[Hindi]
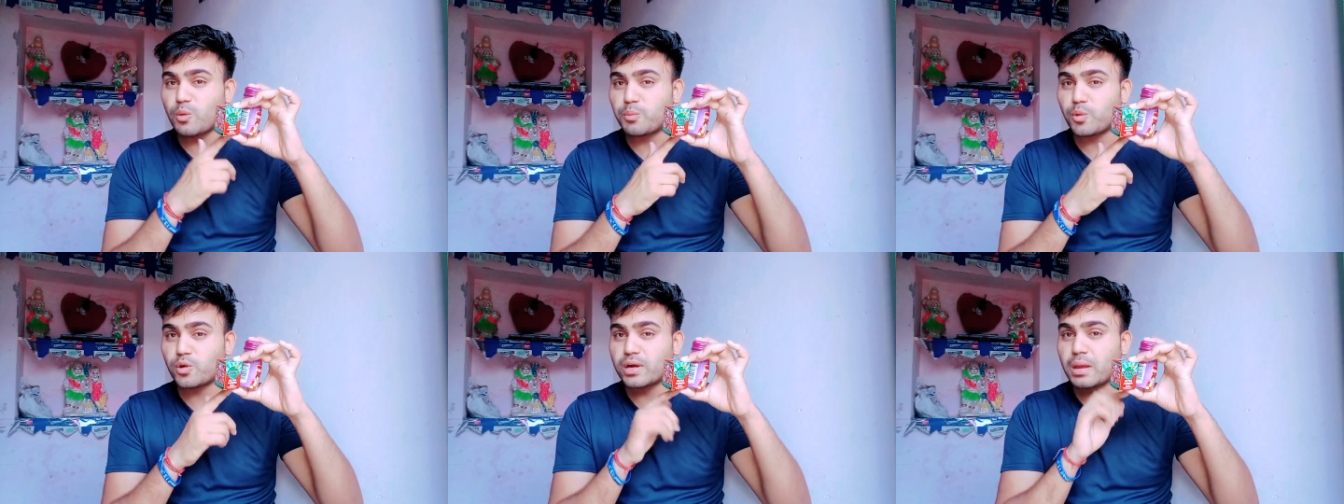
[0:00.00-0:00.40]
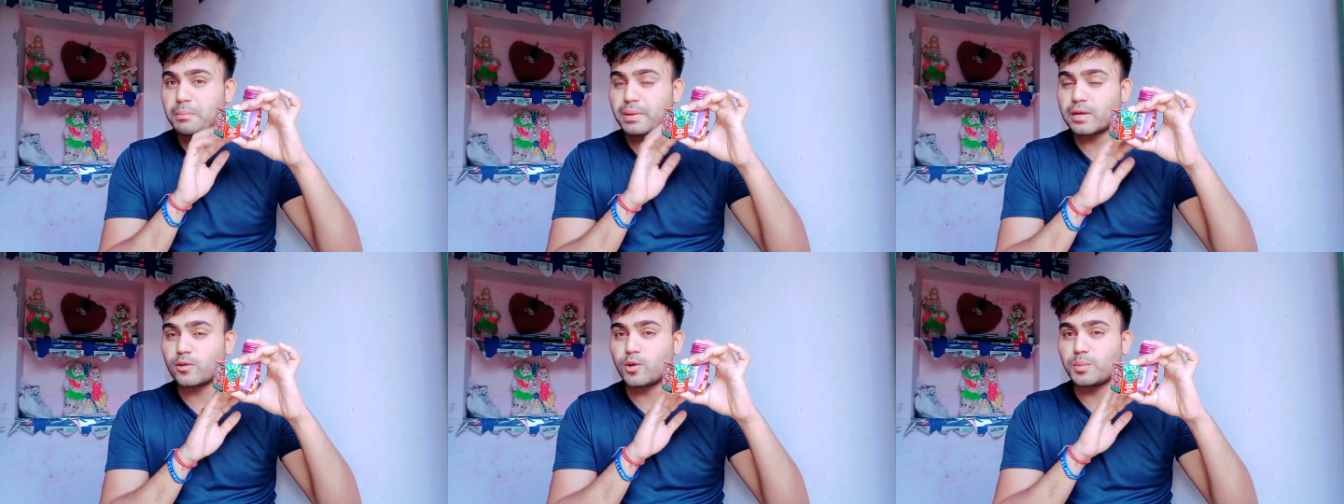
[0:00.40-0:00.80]
दो
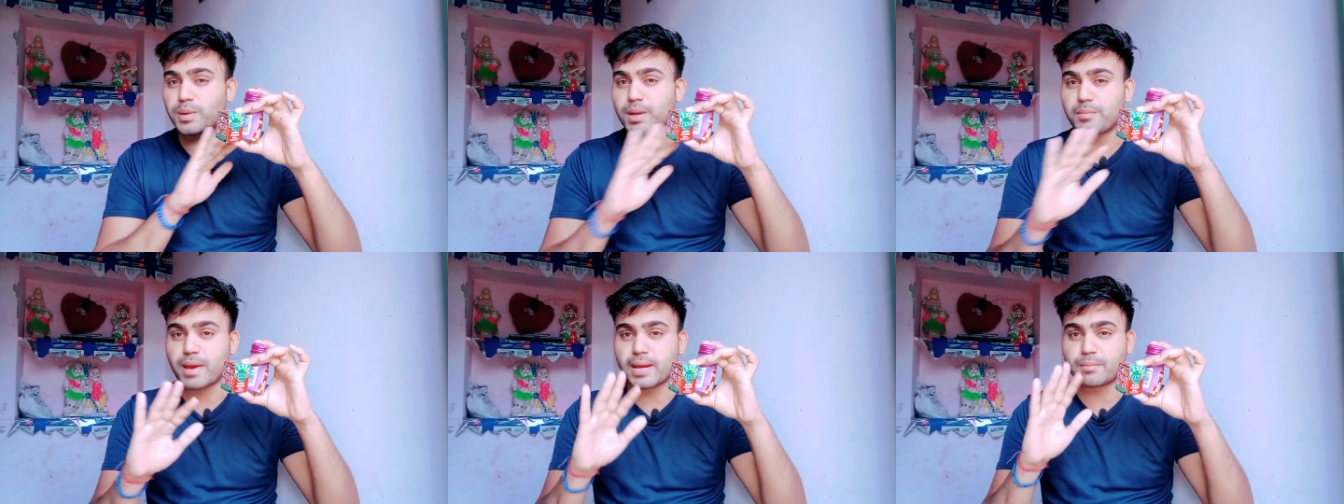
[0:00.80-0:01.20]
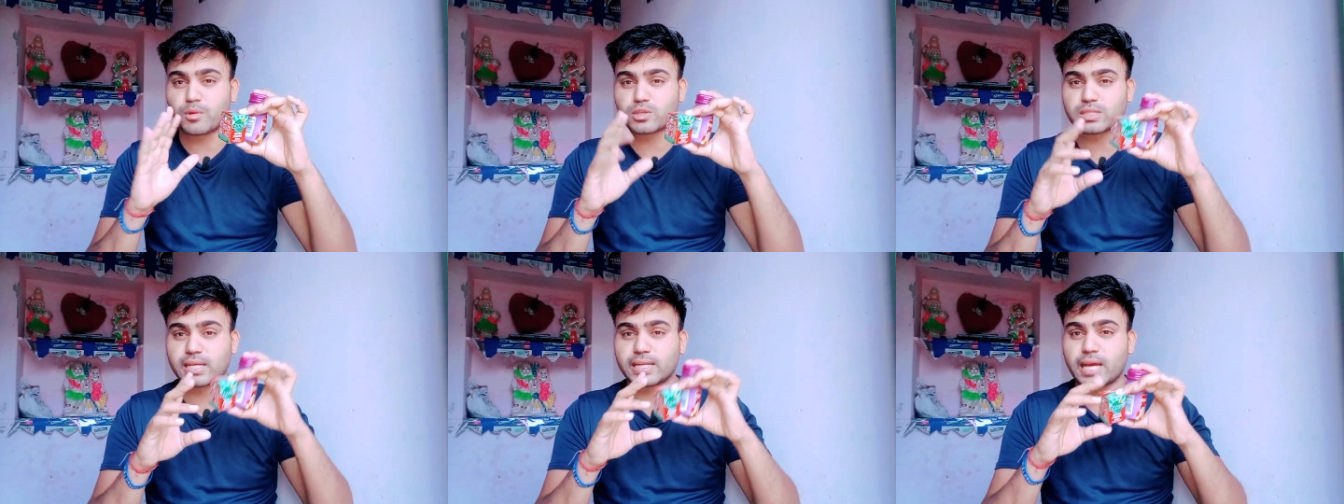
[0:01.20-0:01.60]
प्रोडक्ट बिल्कुल फ्री में
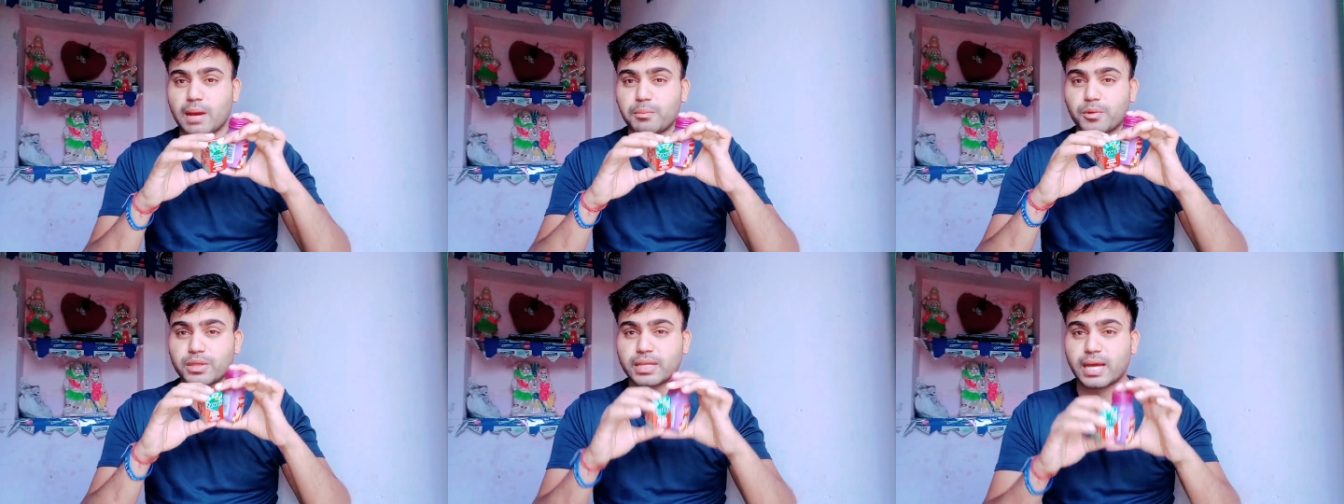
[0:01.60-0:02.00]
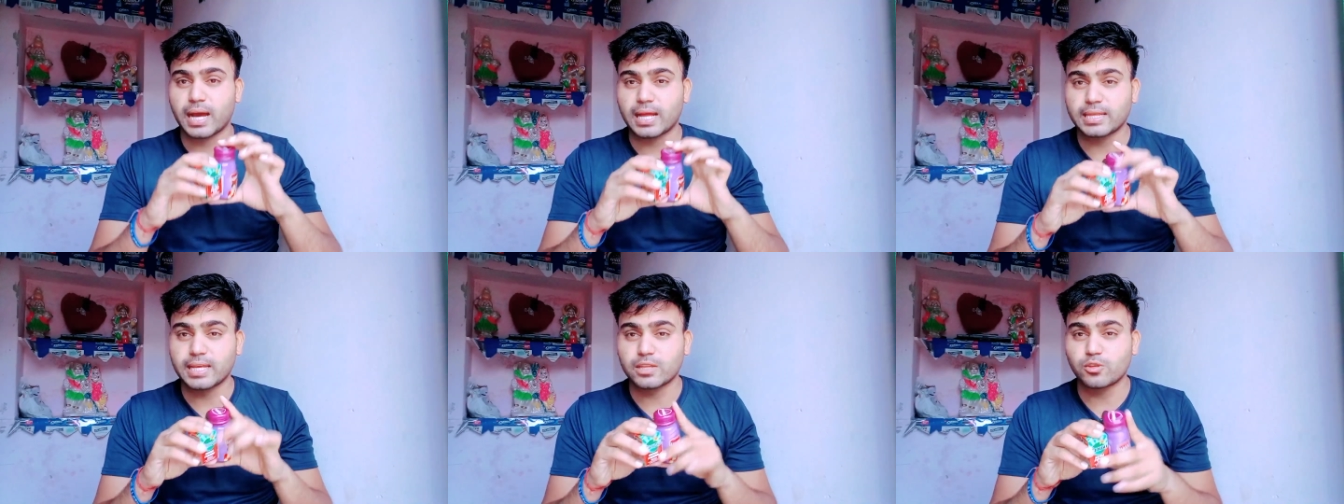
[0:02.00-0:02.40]
अनबॉक्स करके आपको
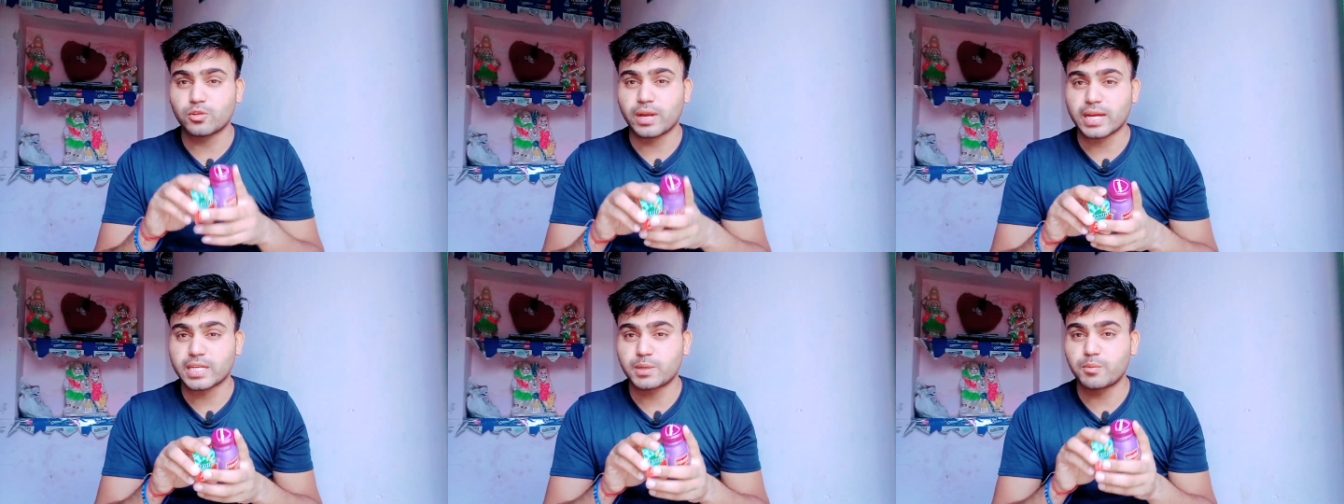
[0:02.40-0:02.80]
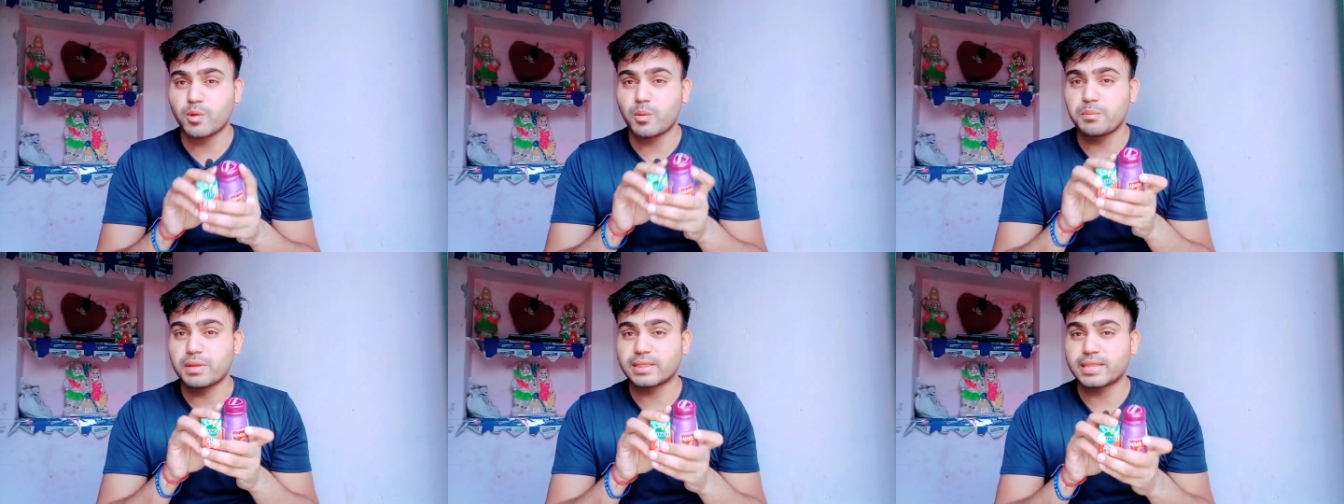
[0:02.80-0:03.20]
दिखा दिया तो नेक्स्ट
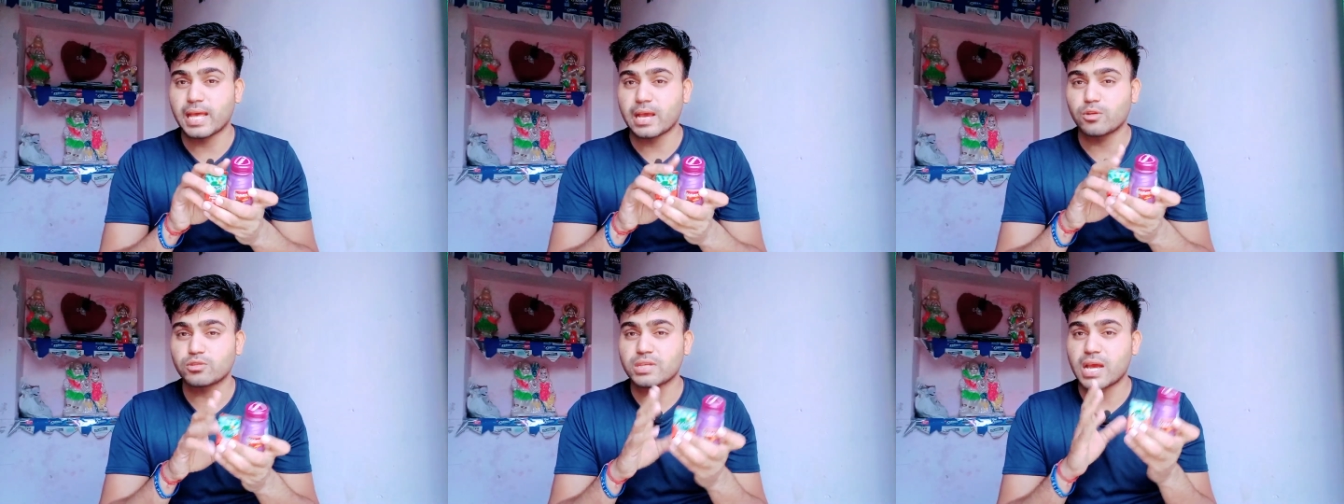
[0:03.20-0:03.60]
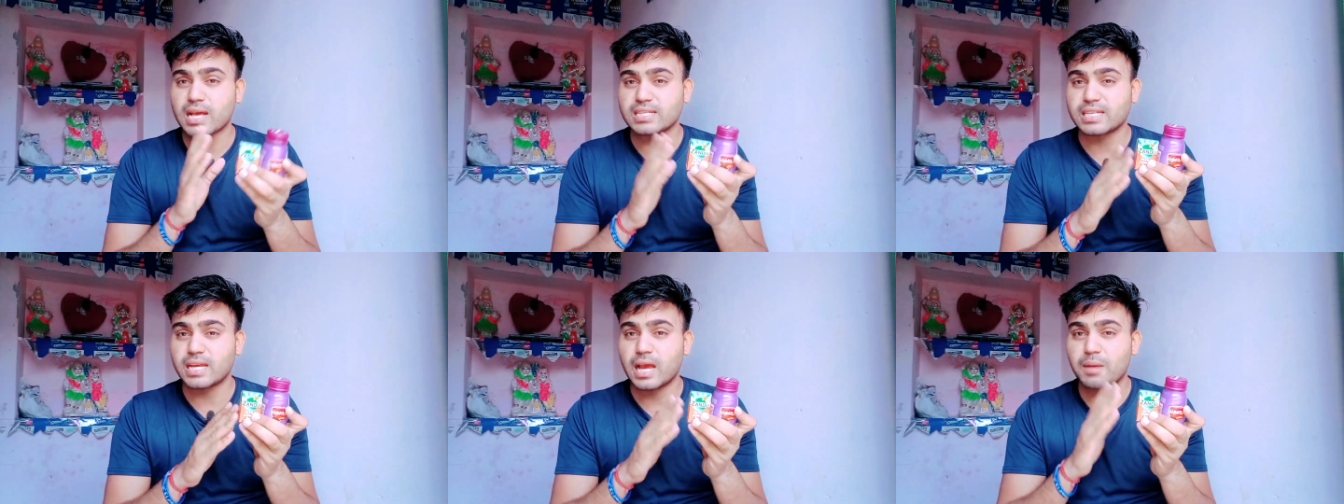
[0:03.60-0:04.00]
वीडियो में मिलते हैं कुछ
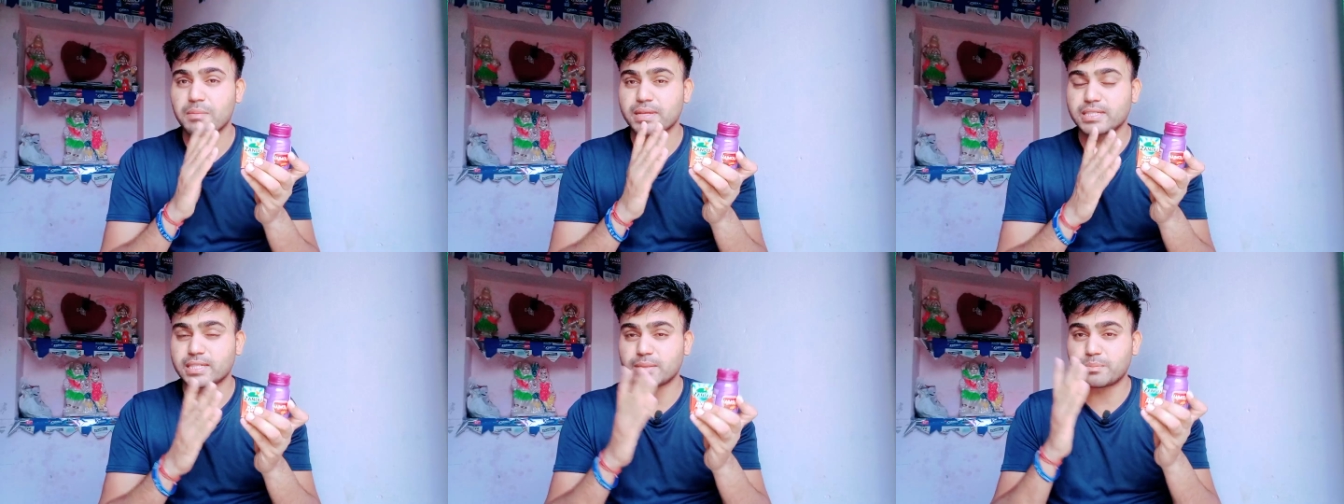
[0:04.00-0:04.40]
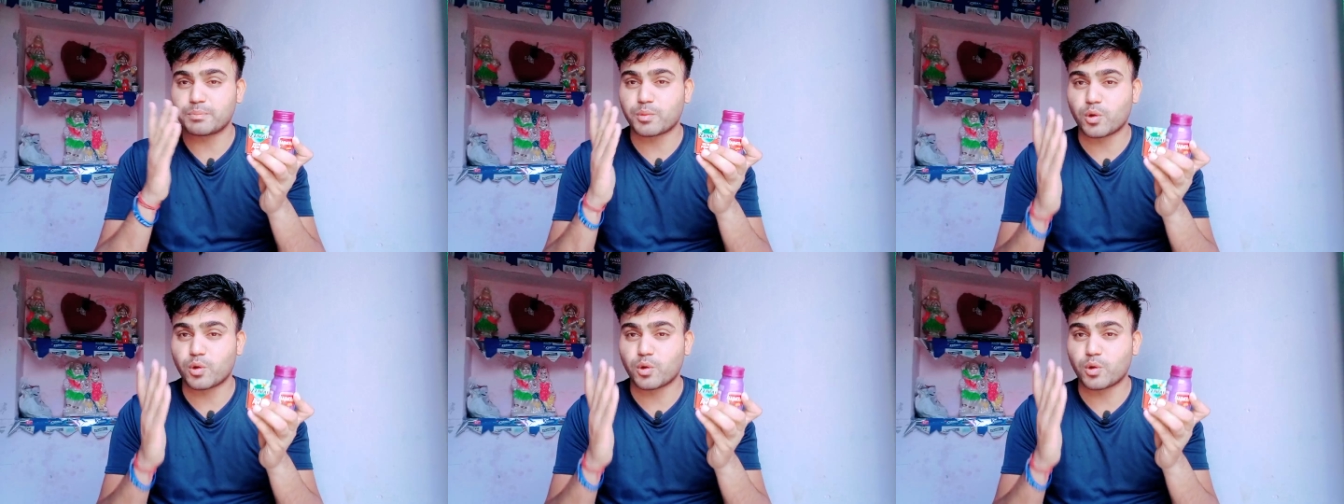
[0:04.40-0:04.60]
ऐसे ही अमेजिंग